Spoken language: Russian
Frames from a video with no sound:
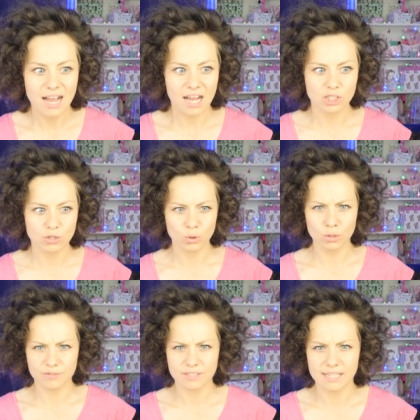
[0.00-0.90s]
А
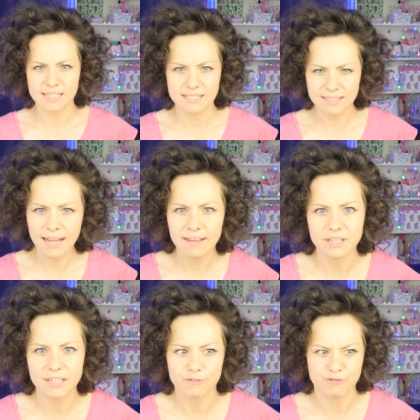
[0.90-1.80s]
что в
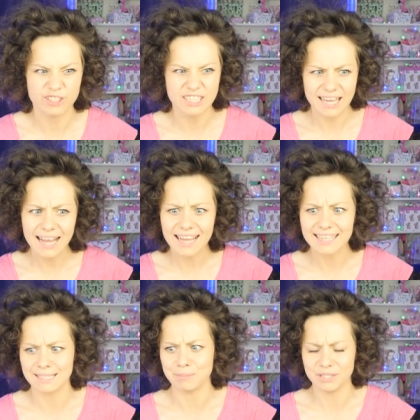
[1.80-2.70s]
составе вина
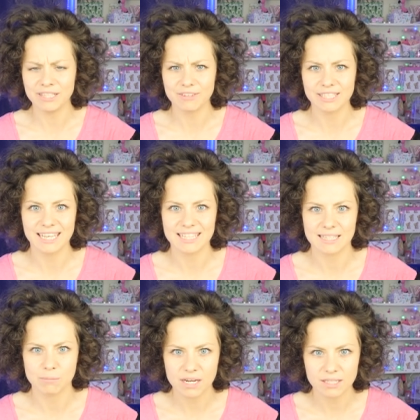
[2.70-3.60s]
и пива для
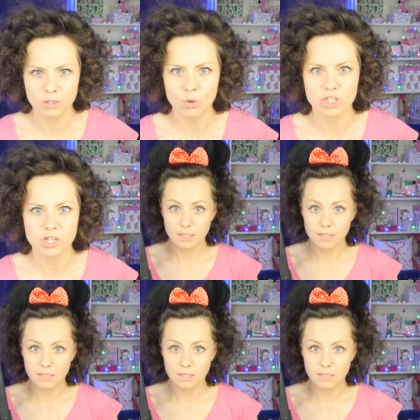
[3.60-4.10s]
собак и кошек?